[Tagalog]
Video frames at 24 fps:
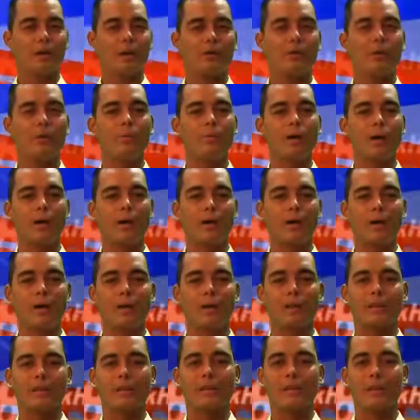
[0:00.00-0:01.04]
naunawaan ang
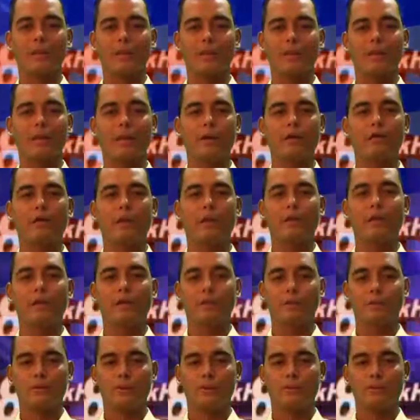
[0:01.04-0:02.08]
ating aral ngayong gabing
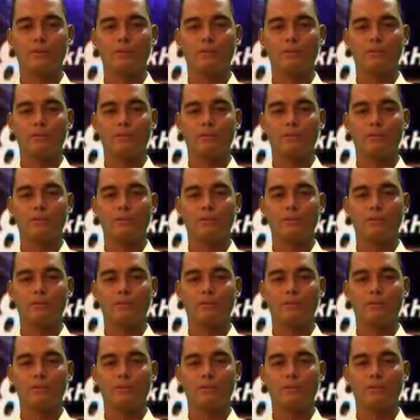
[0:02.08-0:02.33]
ito.